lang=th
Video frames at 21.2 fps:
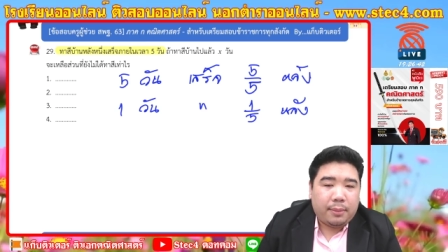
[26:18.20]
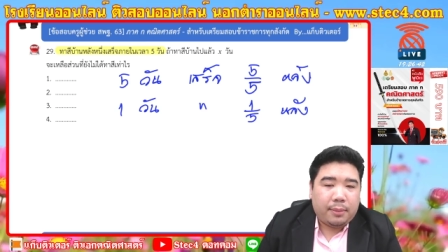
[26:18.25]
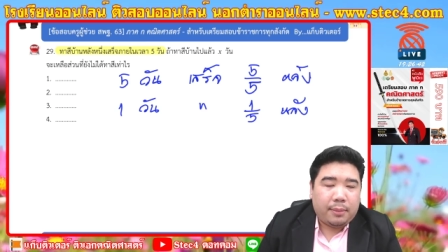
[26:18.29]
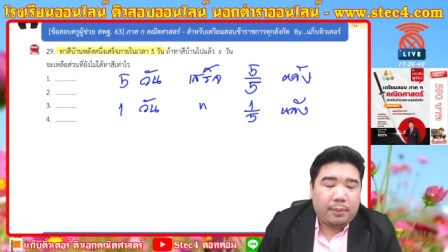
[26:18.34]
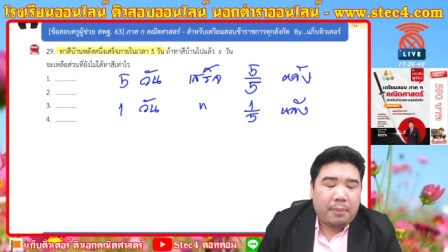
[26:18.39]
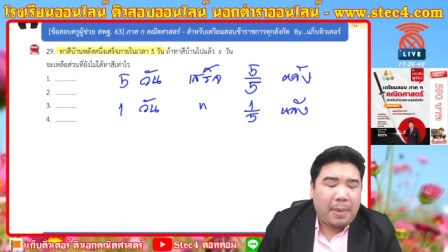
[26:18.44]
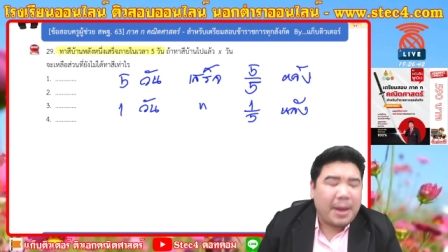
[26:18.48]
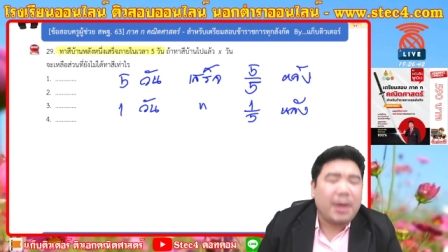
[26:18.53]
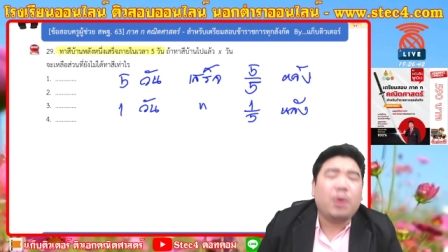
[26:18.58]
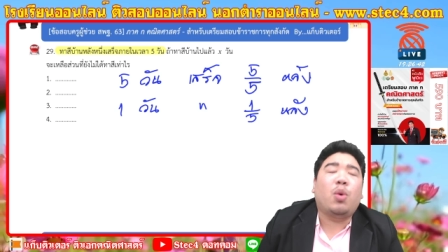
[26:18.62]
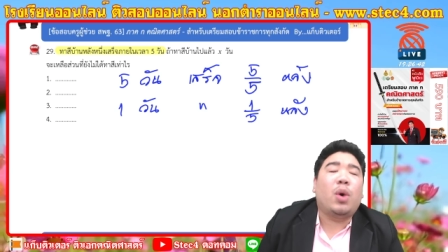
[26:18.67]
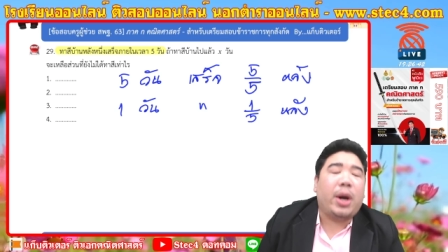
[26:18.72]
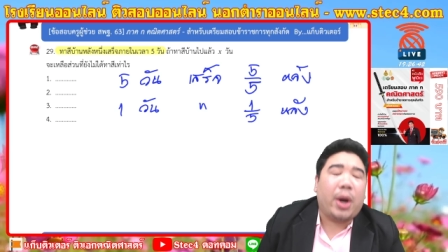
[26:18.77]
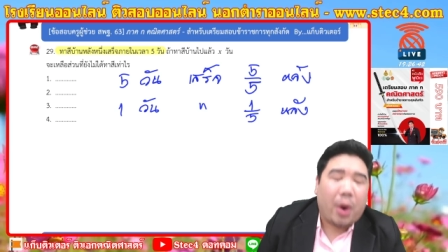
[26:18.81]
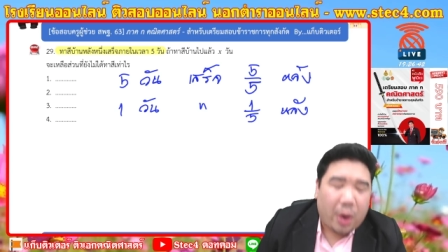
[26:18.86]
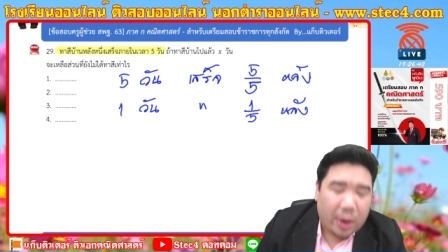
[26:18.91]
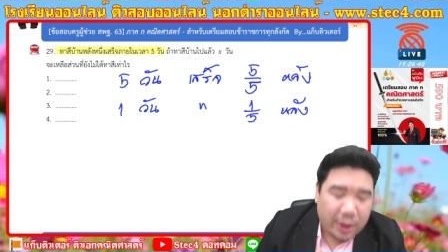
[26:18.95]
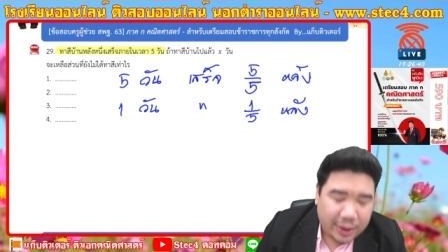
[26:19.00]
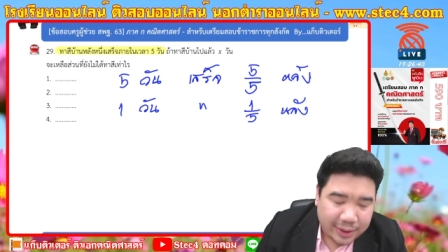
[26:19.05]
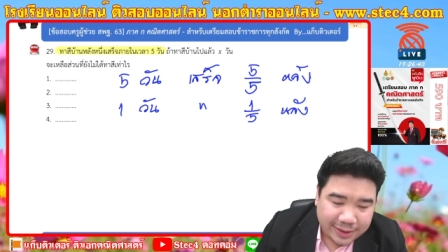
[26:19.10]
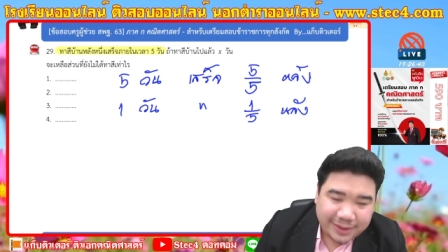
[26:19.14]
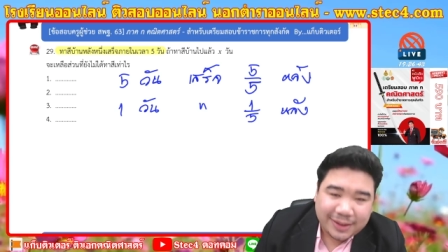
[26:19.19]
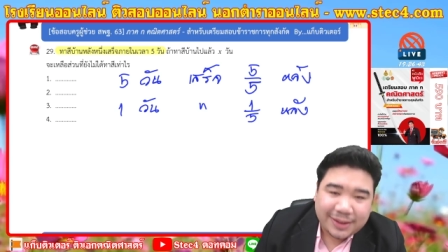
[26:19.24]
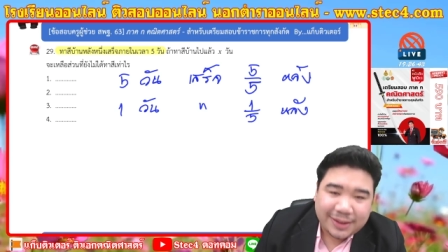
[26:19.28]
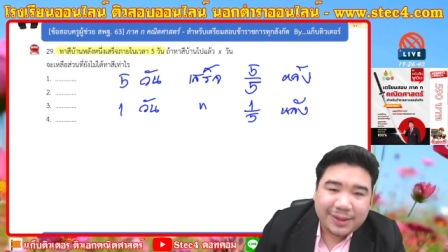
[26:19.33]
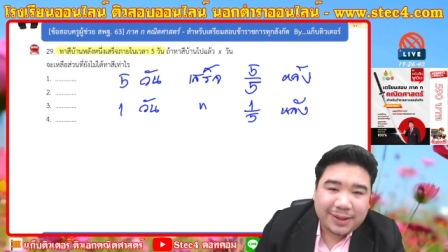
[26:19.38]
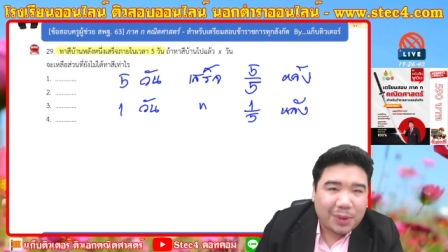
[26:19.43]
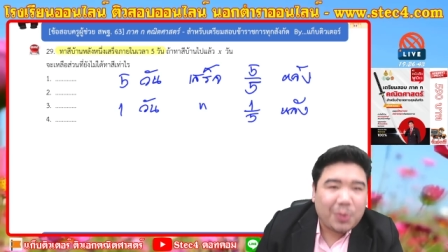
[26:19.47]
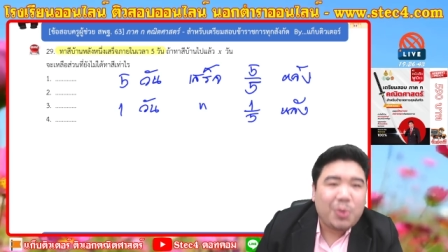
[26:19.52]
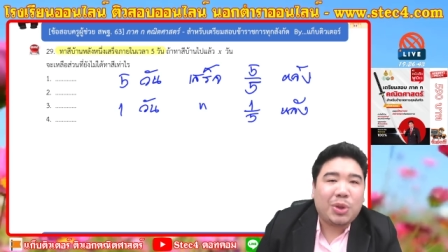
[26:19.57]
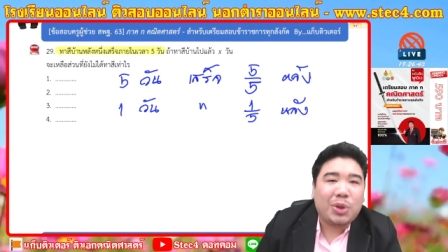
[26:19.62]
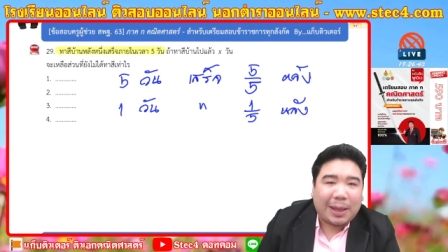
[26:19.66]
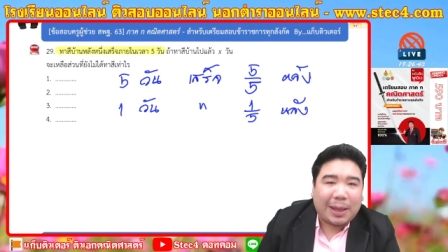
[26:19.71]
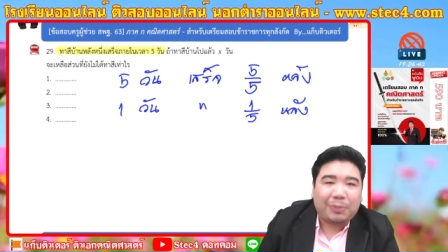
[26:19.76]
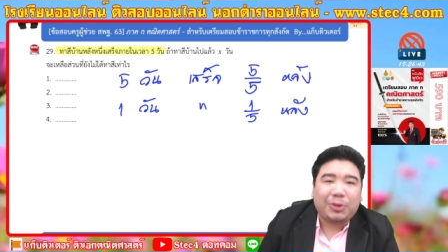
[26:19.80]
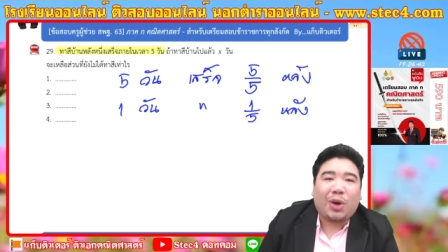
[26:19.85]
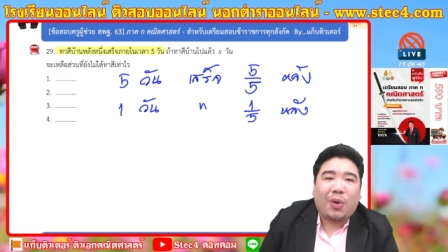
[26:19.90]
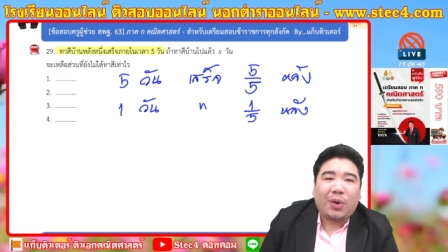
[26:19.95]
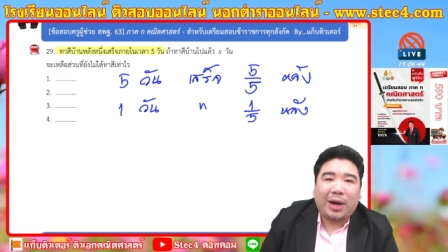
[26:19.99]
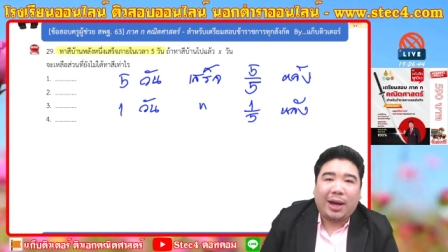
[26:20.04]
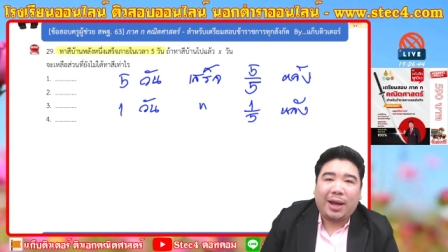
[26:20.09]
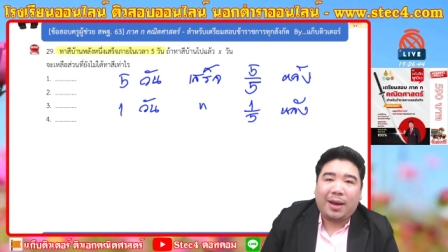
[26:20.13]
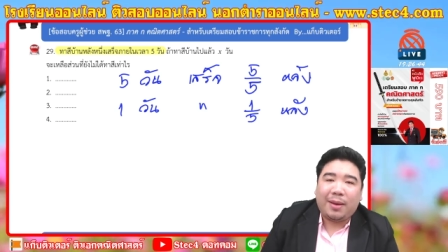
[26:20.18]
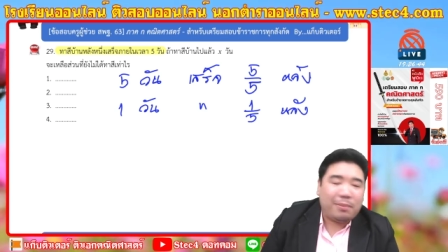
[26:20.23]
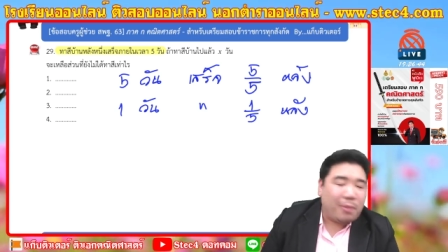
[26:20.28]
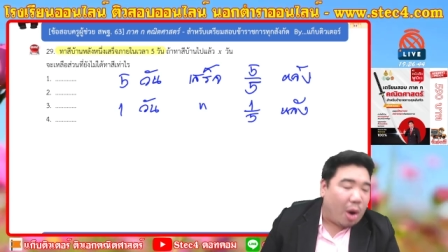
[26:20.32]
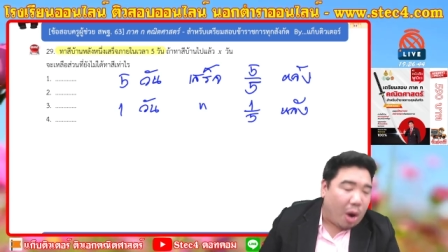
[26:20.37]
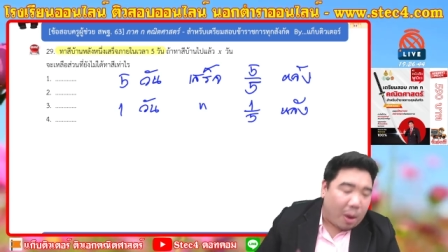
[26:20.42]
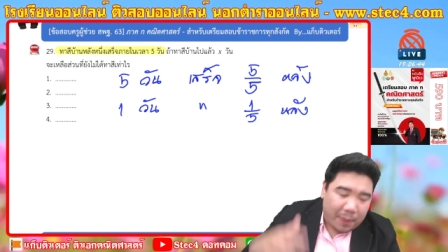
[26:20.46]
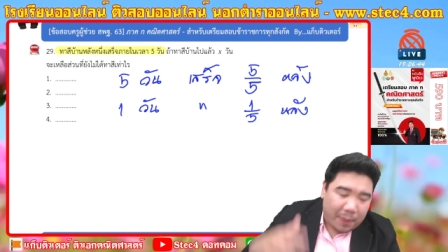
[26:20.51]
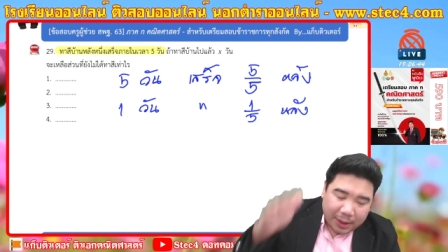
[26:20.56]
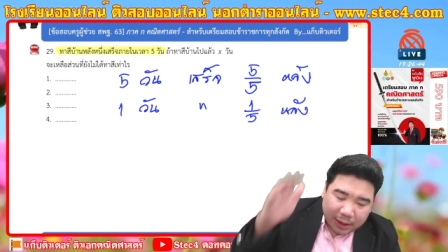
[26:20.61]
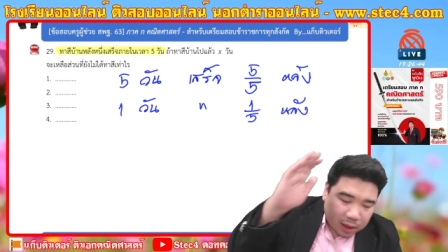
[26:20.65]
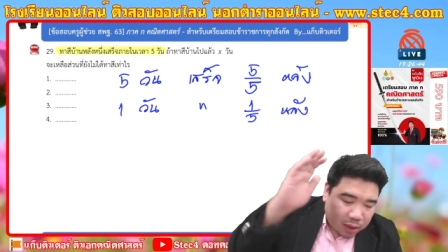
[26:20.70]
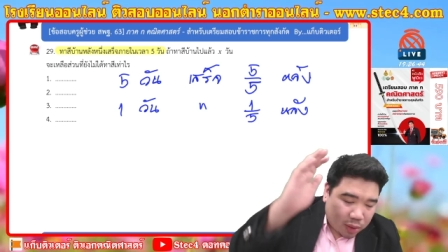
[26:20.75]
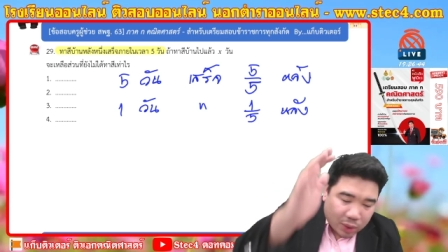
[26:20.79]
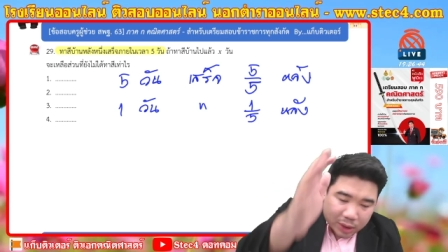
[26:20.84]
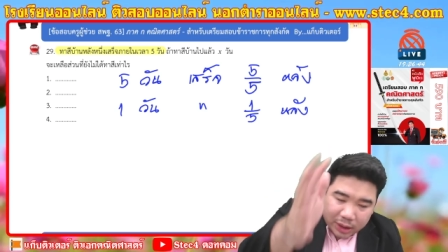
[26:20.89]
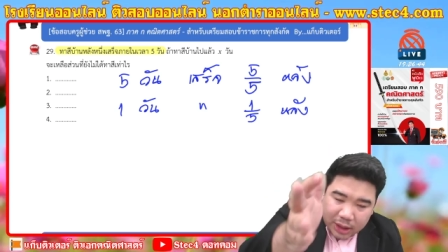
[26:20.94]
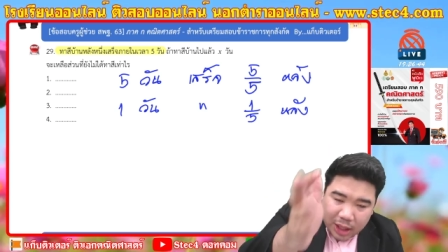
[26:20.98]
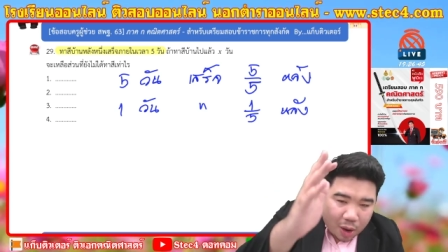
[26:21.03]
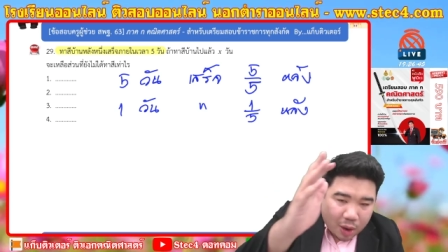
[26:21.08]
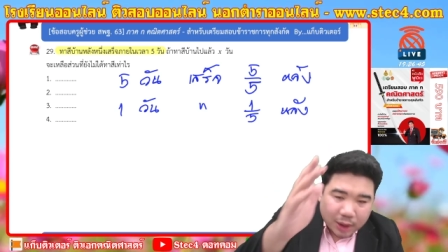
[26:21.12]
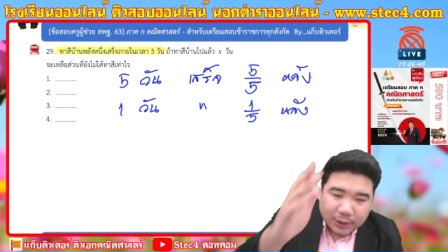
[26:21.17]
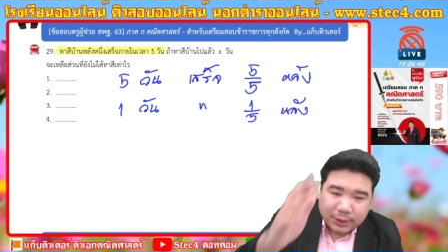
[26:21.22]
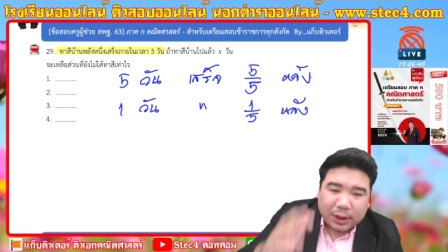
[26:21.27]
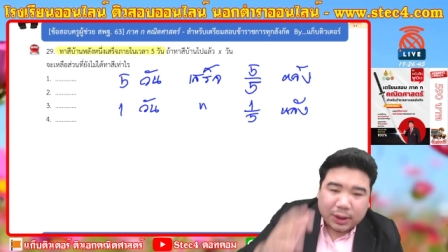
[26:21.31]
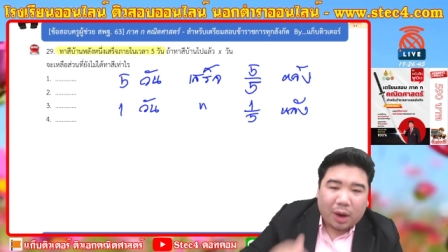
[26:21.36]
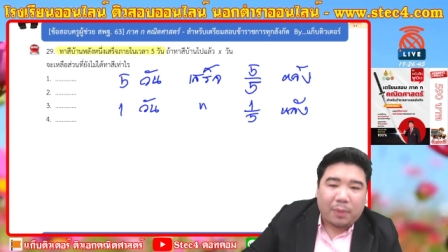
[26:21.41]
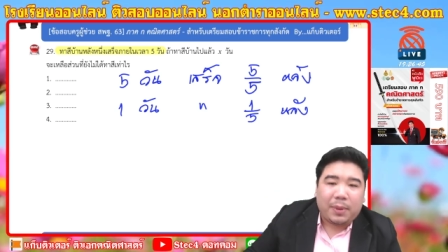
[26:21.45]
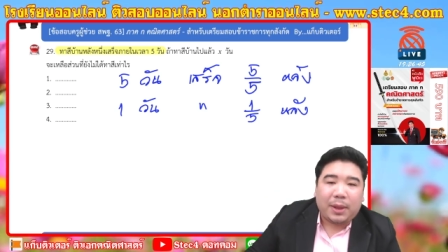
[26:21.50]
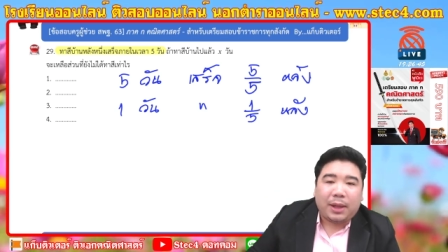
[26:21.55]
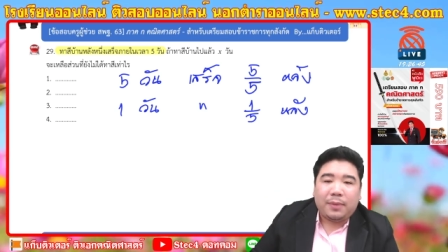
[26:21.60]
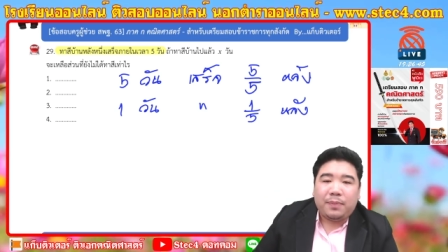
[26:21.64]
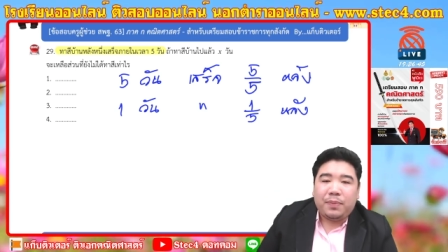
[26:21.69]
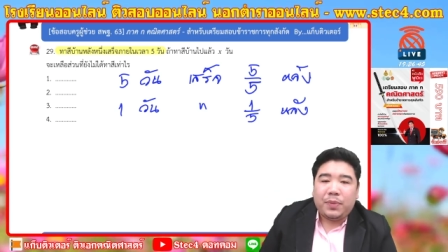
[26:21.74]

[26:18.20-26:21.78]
ไม่ควรออกต้องพูดตามตรงนะ บอกไปถึงคนที่ออกก็สอบเลย